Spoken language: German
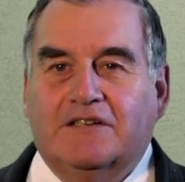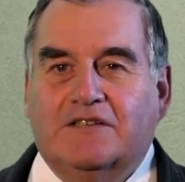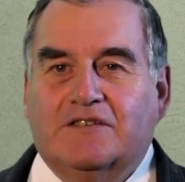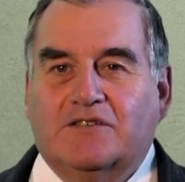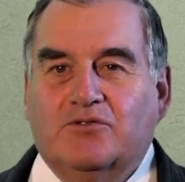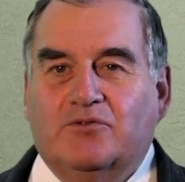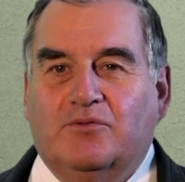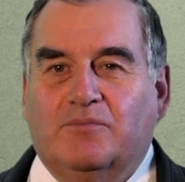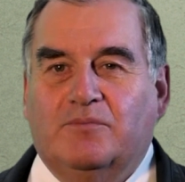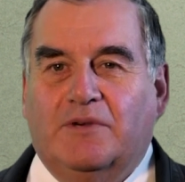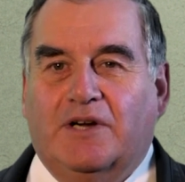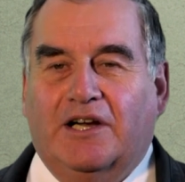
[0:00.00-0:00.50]

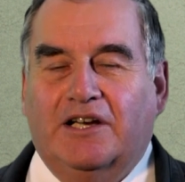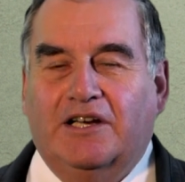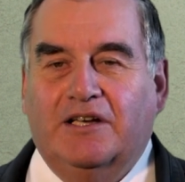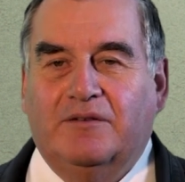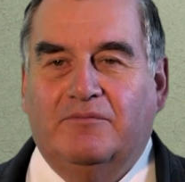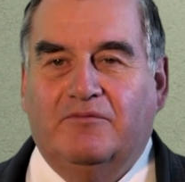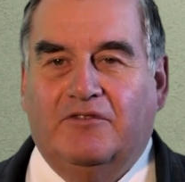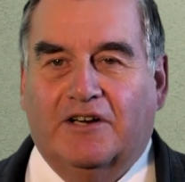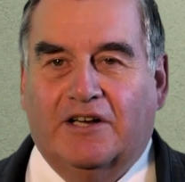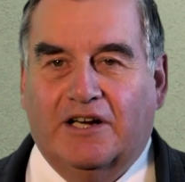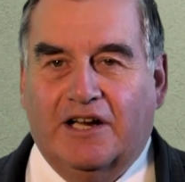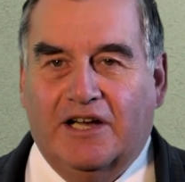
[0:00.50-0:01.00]
Zu
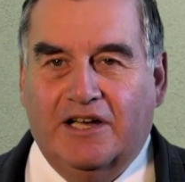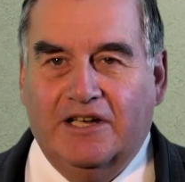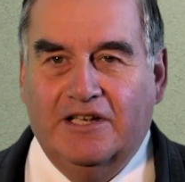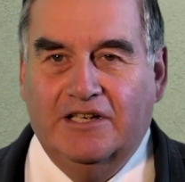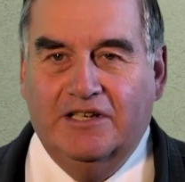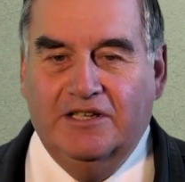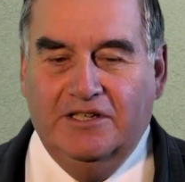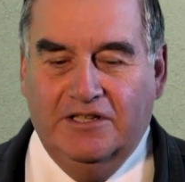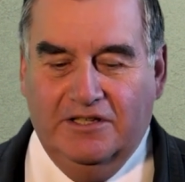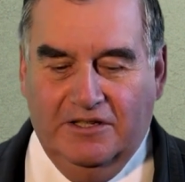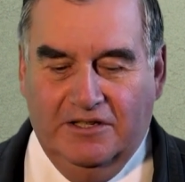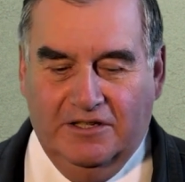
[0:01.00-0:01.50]
meiner
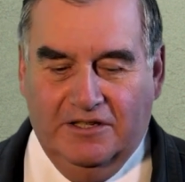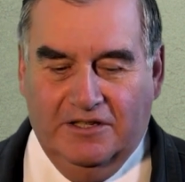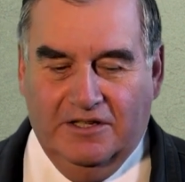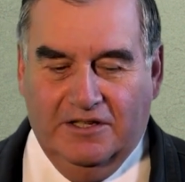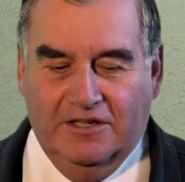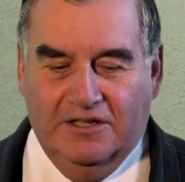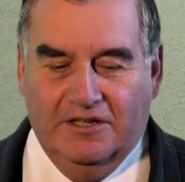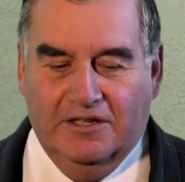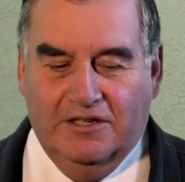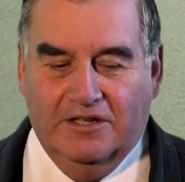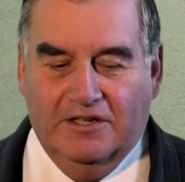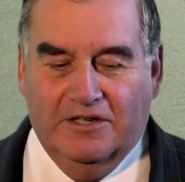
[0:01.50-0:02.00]
Pfarrei
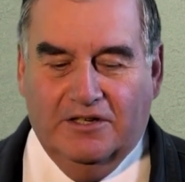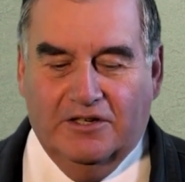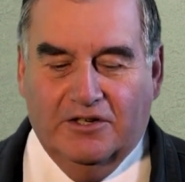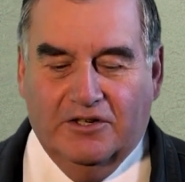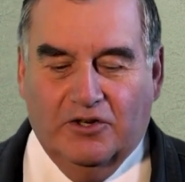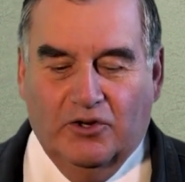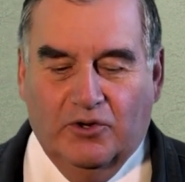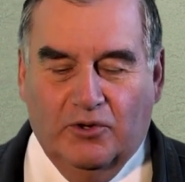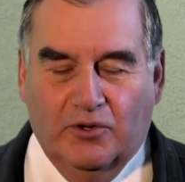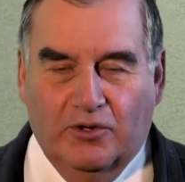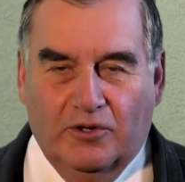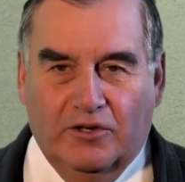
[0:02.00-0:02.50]

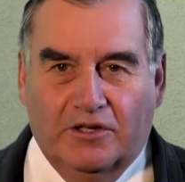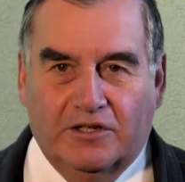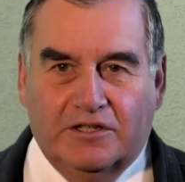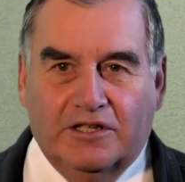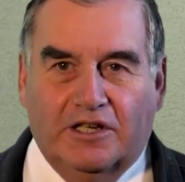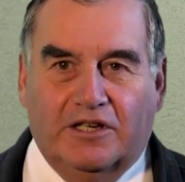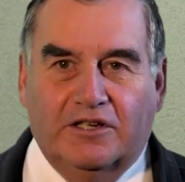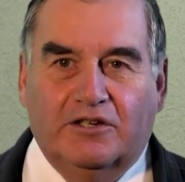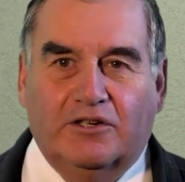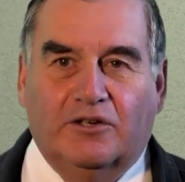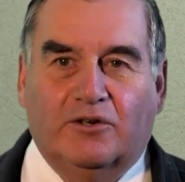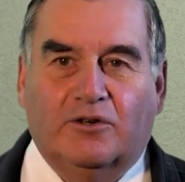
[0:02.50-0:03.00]
gehört
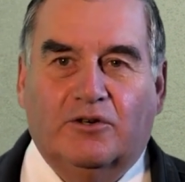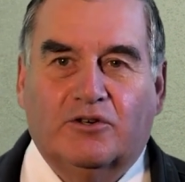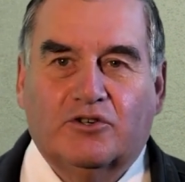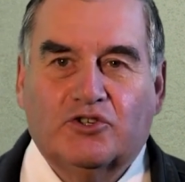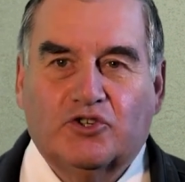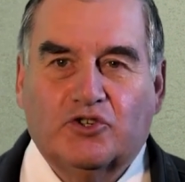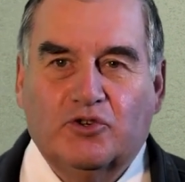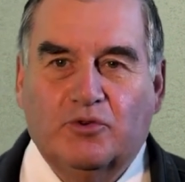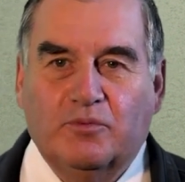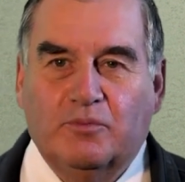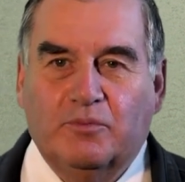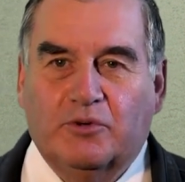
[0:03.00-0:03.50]
dann noch
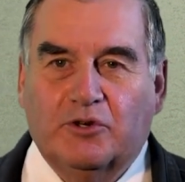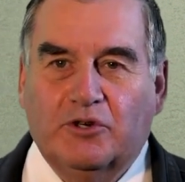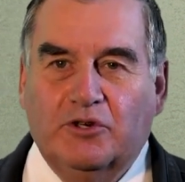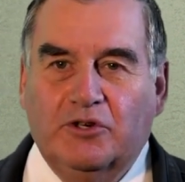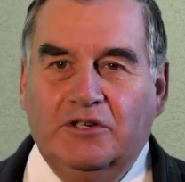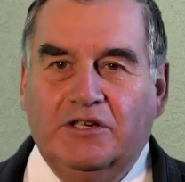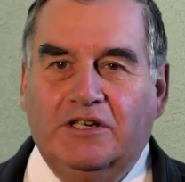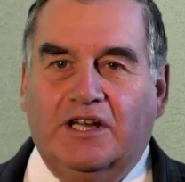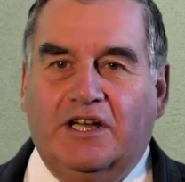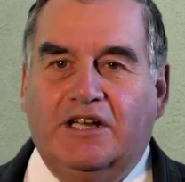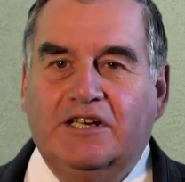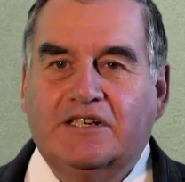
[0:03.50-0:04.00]

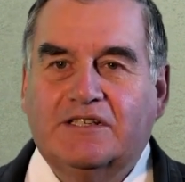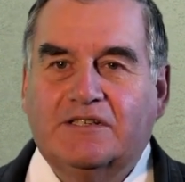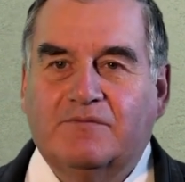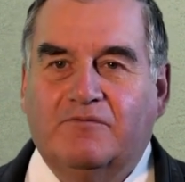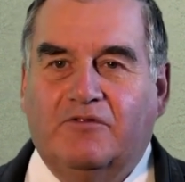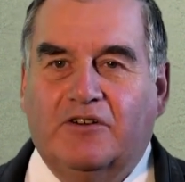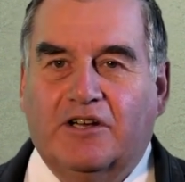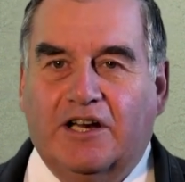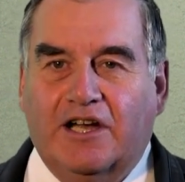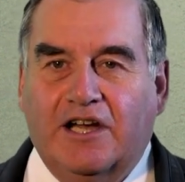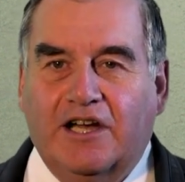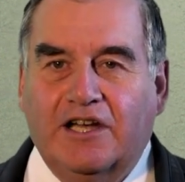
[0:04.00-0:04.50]
Schönbrunn als
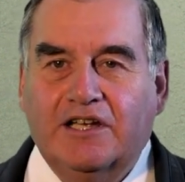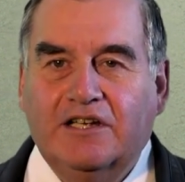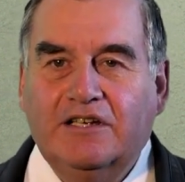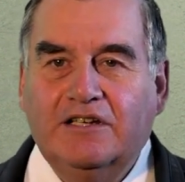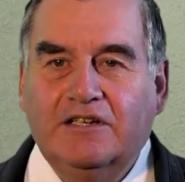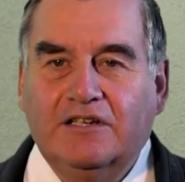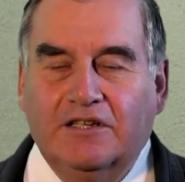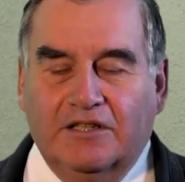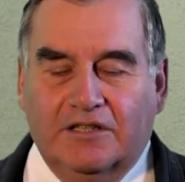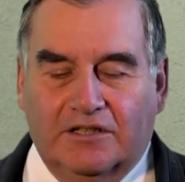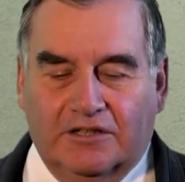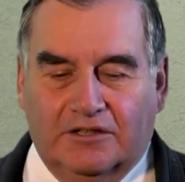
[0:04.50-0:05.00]

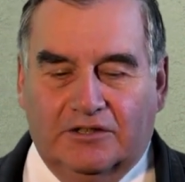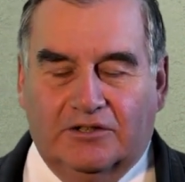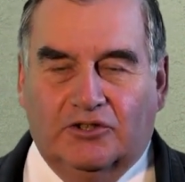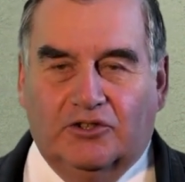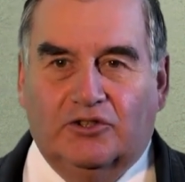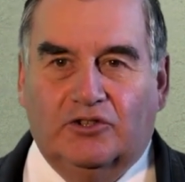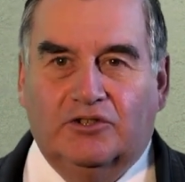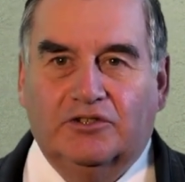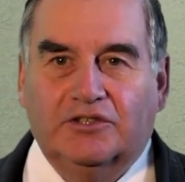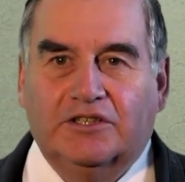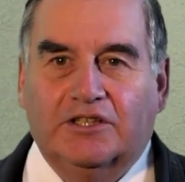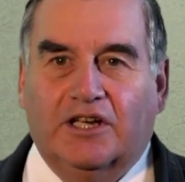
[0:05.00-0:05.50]
Pfarrei
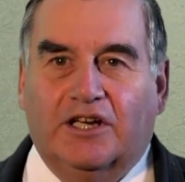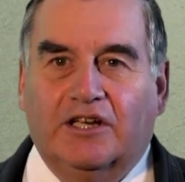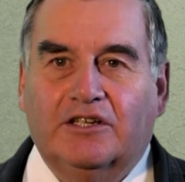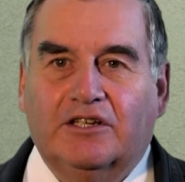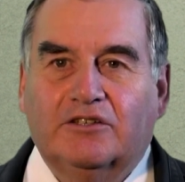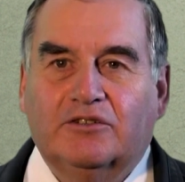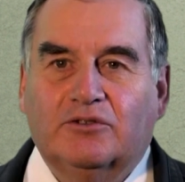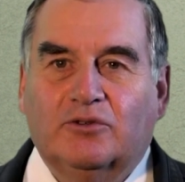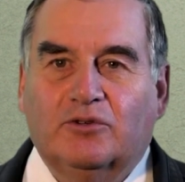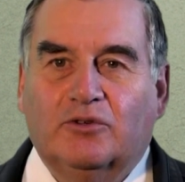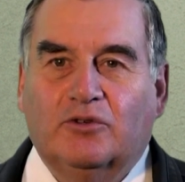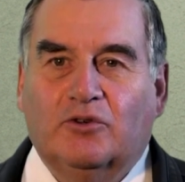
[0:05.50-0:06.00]
und
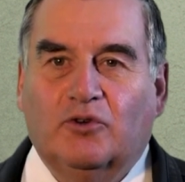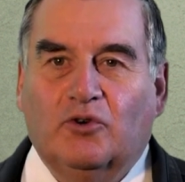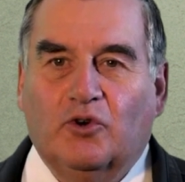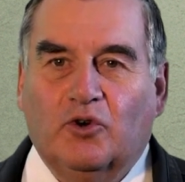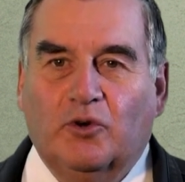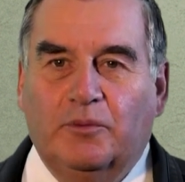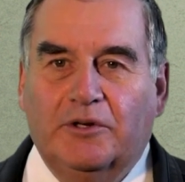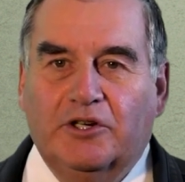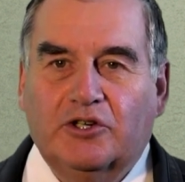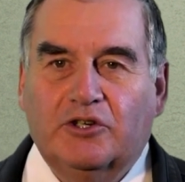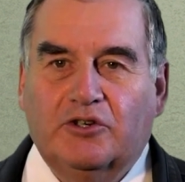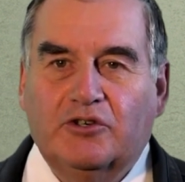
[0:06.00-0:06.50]
dann noch
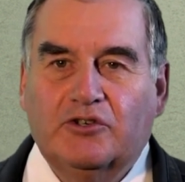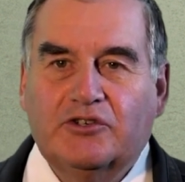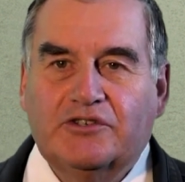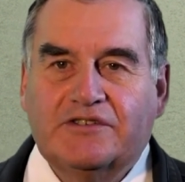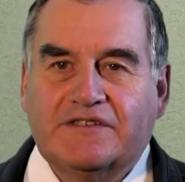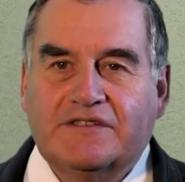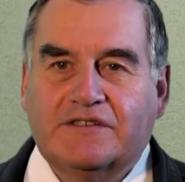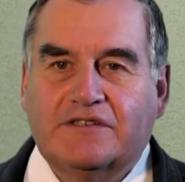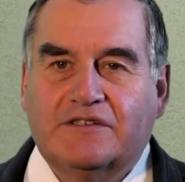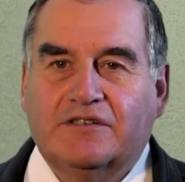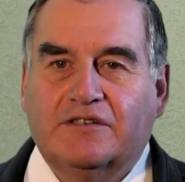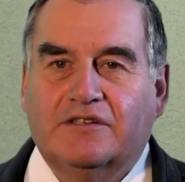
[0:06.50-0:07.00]

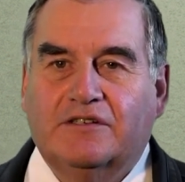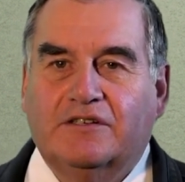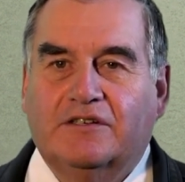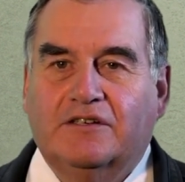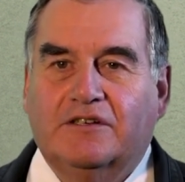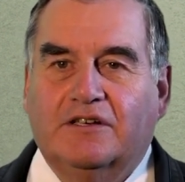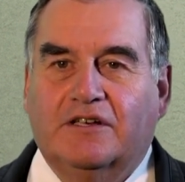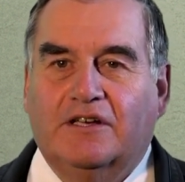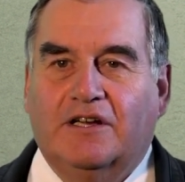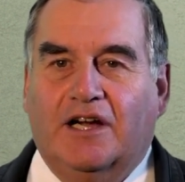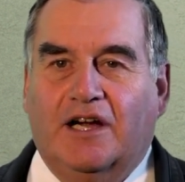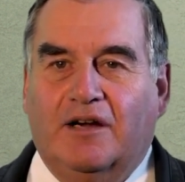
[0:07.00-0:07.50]
Oberköst,
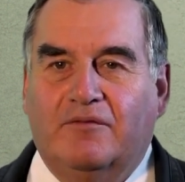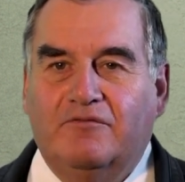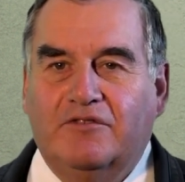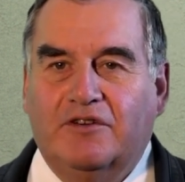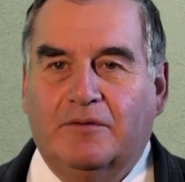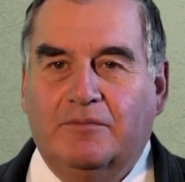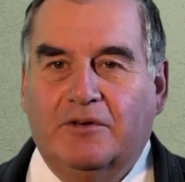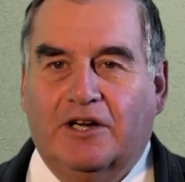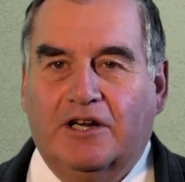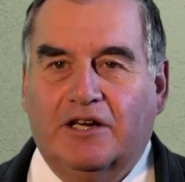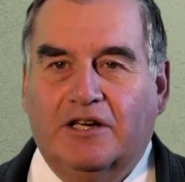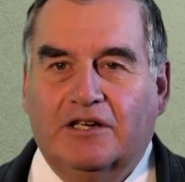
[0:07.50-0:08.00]

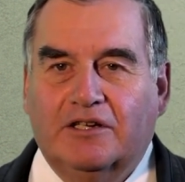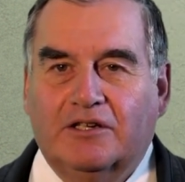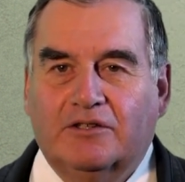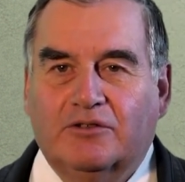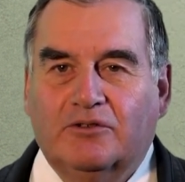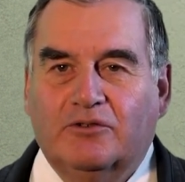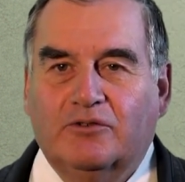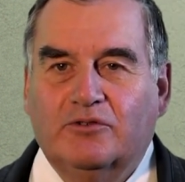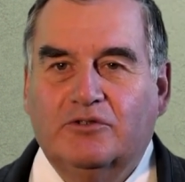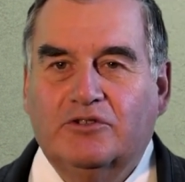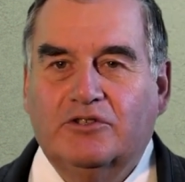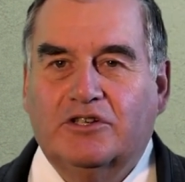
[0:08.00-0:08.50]
Amferbach
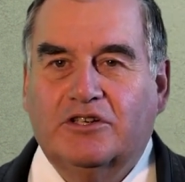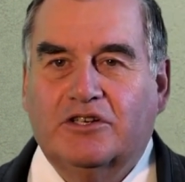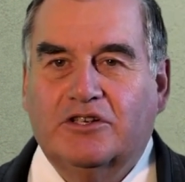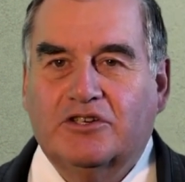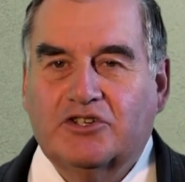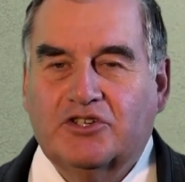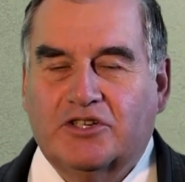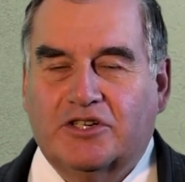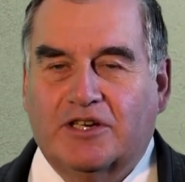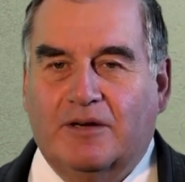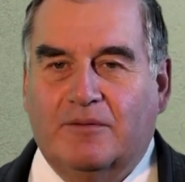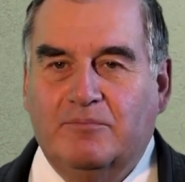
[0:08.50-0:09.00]
und
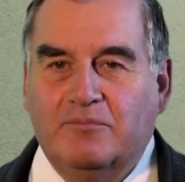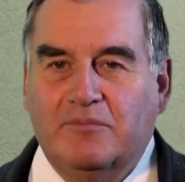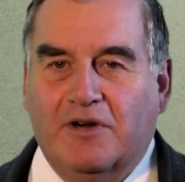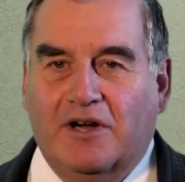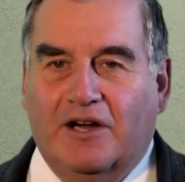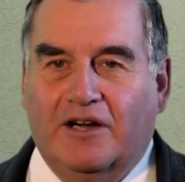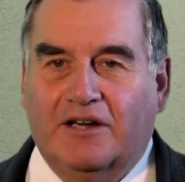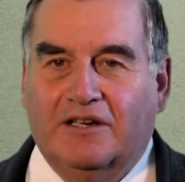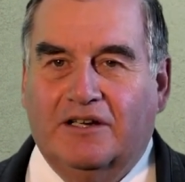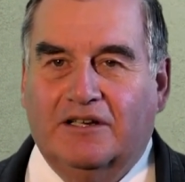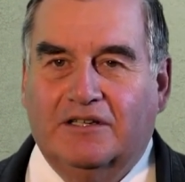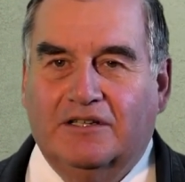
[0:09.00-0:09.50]

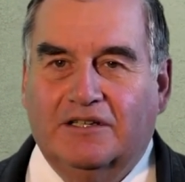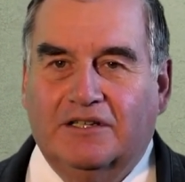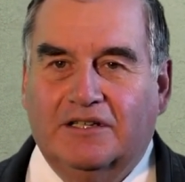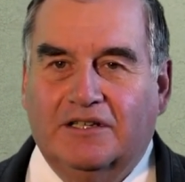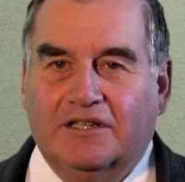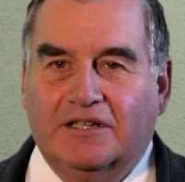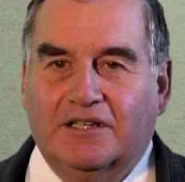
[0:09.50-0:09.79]
Stabbenbach.